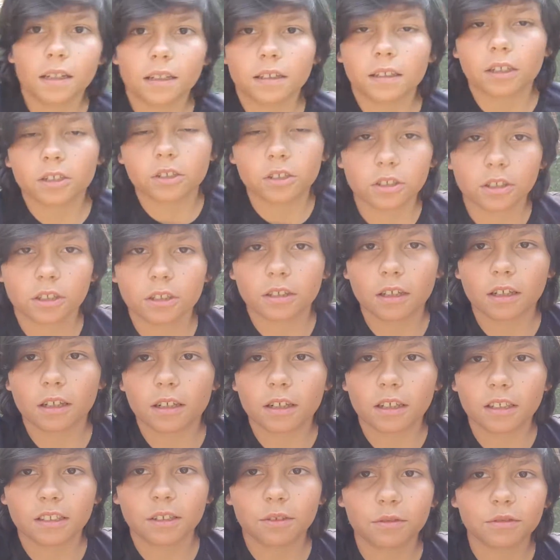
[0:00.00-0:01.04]
Znaczy nie ten
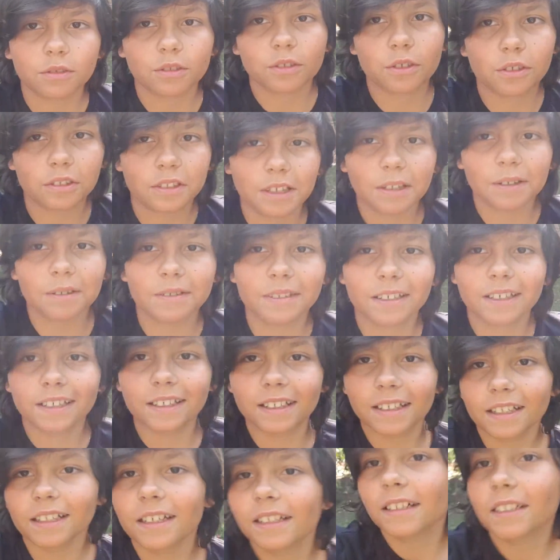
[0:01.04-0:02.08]
kanał, tylko
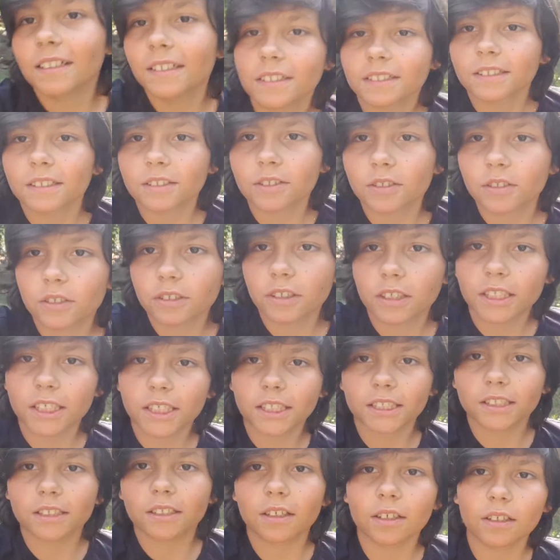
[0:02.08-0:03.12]
tamten
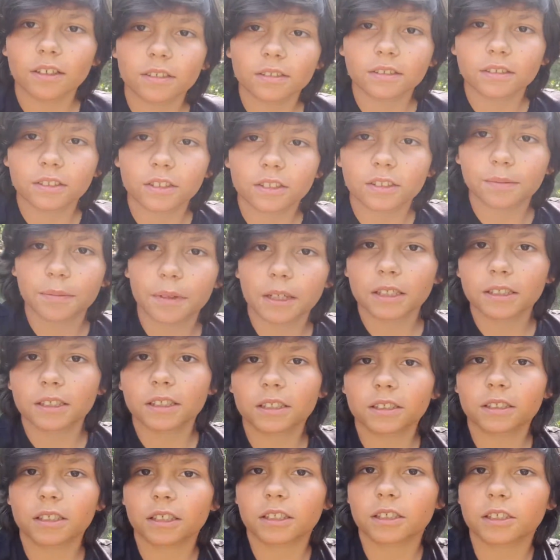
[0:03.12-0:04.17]
drugi. No,
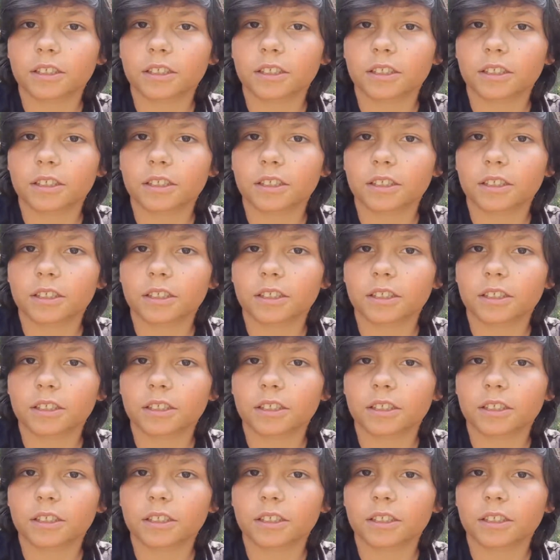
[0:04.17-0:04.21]
trzymajcie się,